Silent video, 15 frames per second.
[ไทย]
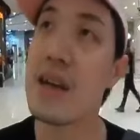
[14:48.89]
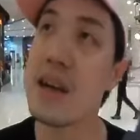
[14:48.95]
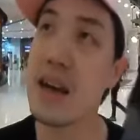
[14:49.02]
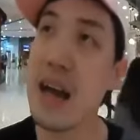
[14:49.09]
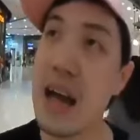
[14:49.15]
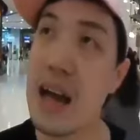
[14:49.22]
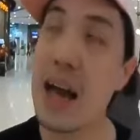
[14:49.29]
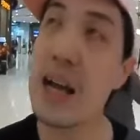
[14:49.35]

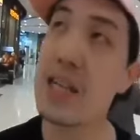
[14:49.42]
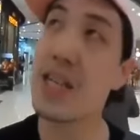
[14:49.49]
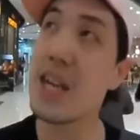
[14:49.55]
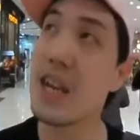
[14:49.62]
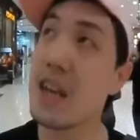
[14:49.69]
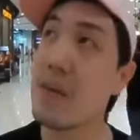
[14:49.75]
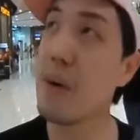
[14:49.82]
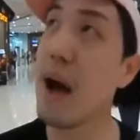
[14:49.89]
คาคาชิ
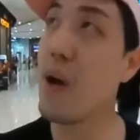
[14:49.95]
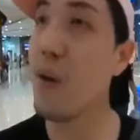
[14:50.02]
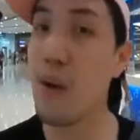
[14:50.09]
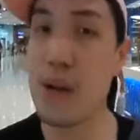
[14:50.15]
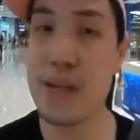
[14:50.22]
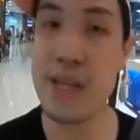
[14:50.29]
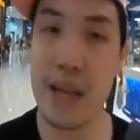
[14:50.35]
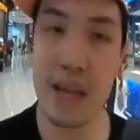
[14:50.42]
บายโอ
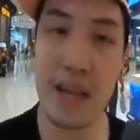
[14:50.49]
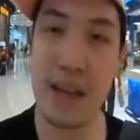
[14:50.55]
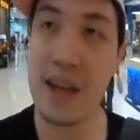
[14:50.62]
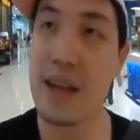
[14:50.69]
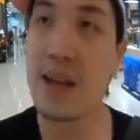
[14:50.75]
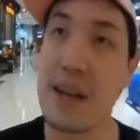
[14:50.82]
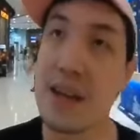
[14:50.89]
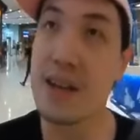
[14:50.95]
อิชิ
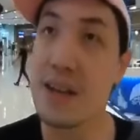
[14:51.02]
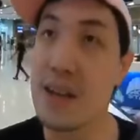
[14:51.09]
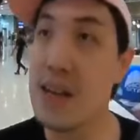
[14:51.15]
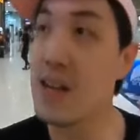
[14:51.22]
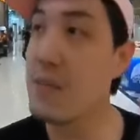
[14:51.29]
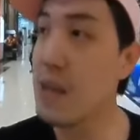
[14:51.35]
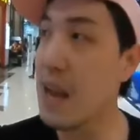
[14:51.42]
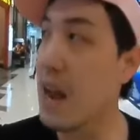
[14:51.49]
ที่
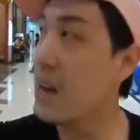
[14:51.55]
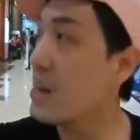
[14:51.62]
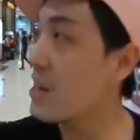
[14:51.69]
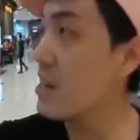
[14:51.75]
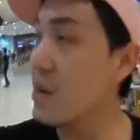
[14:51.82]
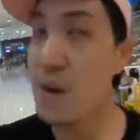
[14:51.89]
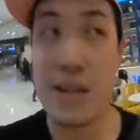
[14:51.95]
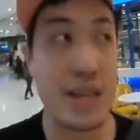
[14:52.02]
นี่มีร้านในเครื
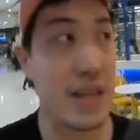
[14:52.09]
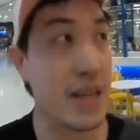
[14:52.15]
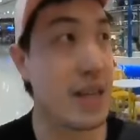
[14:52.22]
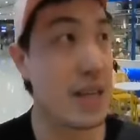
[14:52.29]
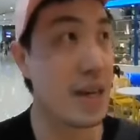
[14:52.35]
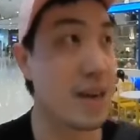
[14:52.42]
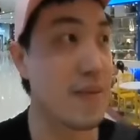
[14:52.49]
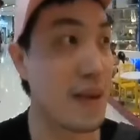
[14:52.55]
อโออิชิ
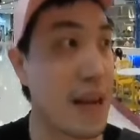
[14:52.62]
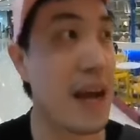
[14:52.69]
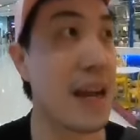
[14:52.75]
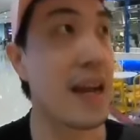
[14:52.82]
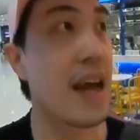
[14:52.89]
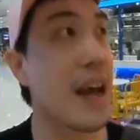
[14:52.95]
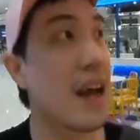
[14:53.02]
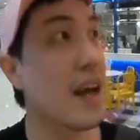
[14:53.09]
เยอะเหมือนกัน
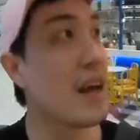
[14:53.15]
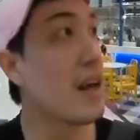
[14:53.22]
นะ